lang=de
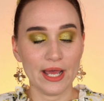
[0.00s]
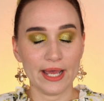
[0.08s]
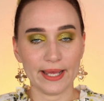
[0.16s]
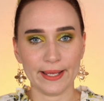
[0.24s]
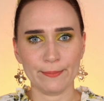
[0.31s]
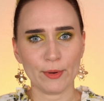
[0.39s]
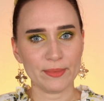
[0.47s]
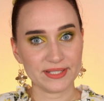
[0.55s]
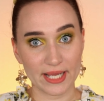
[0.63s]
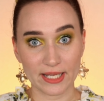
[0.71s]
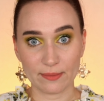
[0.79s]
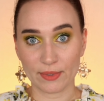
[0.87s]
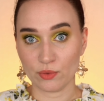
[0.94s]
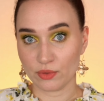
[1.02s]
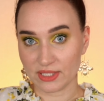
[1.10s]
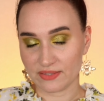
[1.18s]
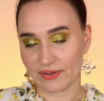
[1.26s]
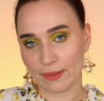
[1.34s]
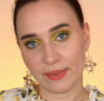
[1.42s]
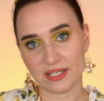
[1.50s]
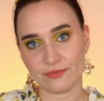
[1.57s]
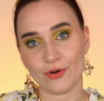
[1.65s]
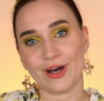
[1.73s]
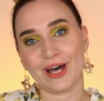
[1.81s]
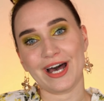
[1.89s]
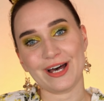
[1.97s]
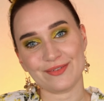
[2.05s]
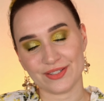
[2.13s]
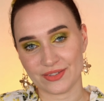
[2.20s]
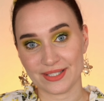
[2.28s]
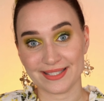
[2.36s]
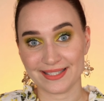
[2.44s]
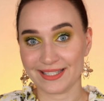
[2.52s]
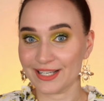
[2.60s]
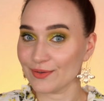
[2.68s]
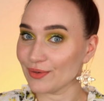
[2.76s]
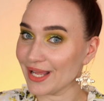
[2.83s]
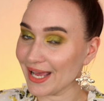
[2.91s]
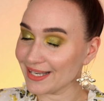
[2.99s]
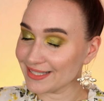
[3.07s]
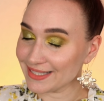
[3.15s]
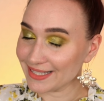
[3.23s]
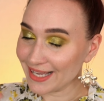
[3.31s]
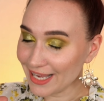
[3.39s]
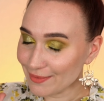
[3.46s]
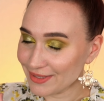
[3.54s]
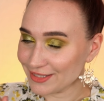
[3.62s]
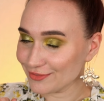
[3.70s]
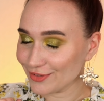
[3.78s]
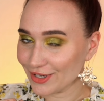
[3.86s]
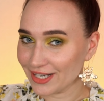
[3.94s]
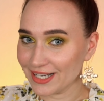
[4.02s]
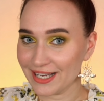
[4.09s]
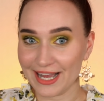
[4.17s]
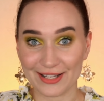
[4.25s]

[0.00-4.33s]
Äh, momentan immer nur zweimal die Woche, aber ansonsten regulär dreimal die Woche.